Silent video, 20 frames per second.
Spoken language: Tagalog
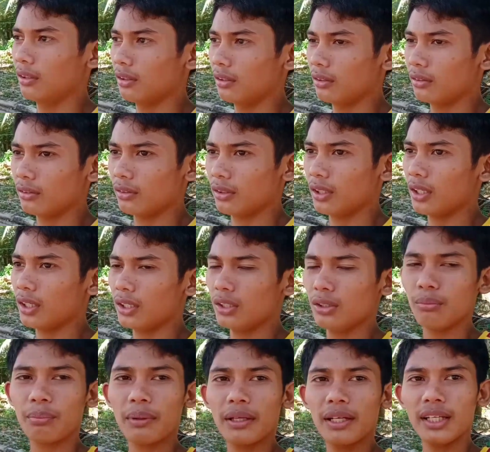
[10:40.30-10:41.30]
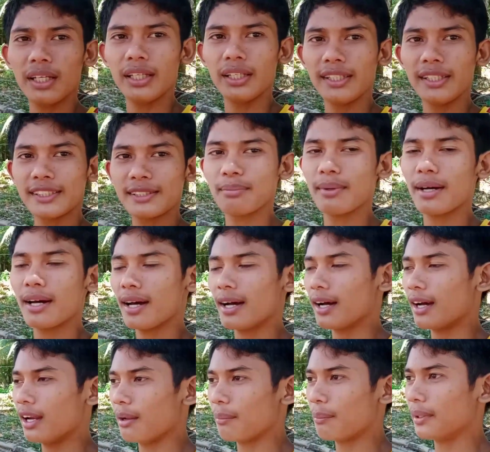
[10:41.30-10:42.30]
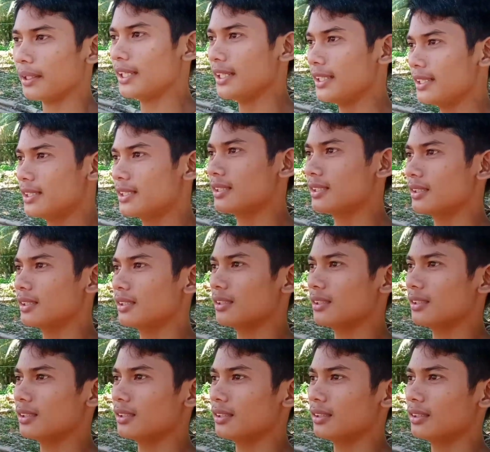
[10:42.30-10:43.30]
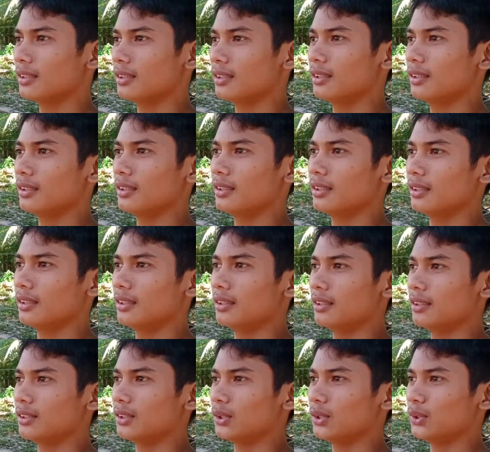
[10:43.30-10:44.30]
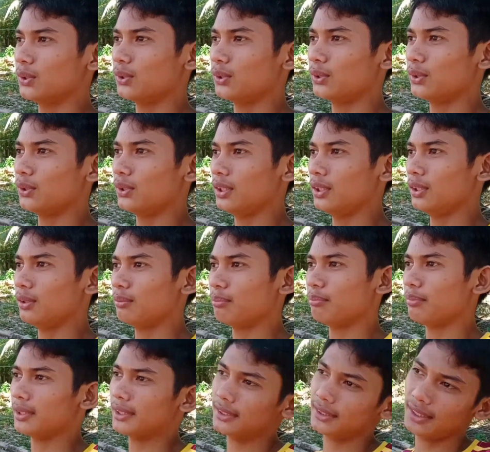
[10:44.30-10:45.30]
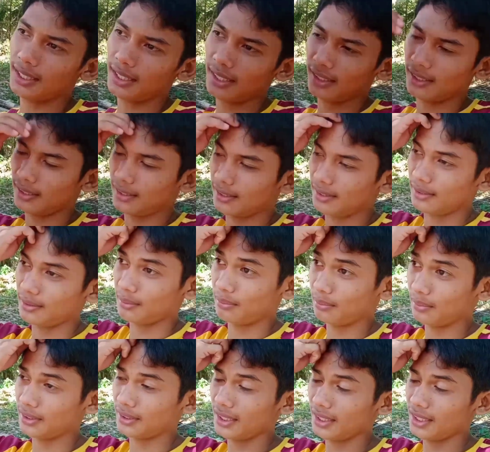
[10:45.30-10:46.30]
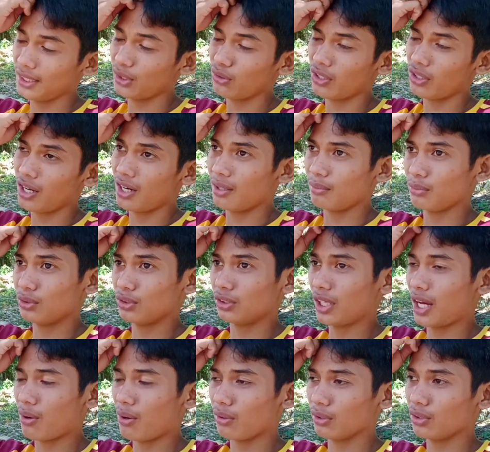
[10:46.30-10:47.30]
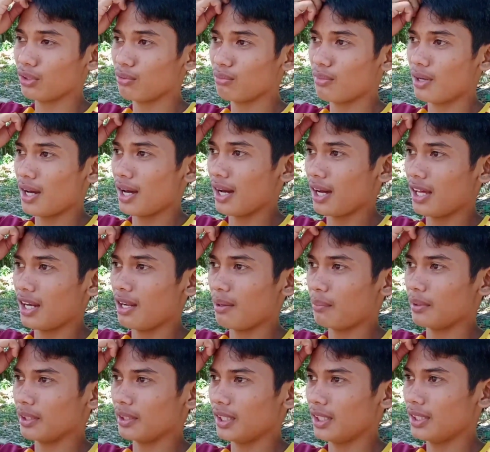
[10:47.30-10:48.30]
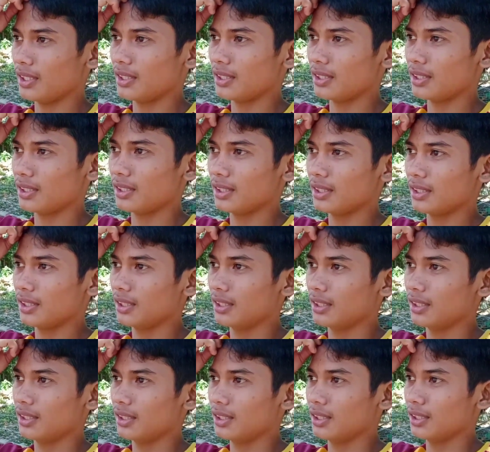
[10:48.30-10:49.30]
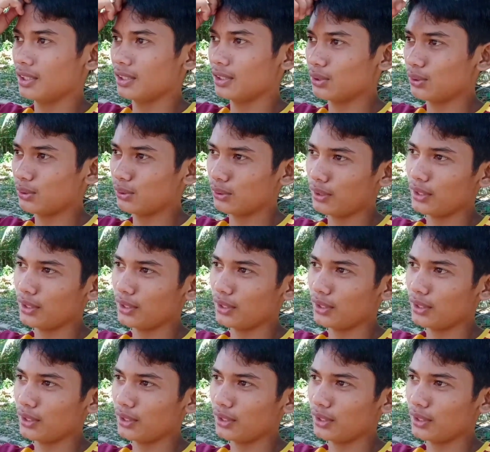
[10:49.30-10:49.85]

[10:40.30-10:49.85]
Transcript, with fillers: ano, yung panlinis mga kalapatids. So, ayun, basta. Basta hindi ko na alam yung tawag doon mga kalapatids. So,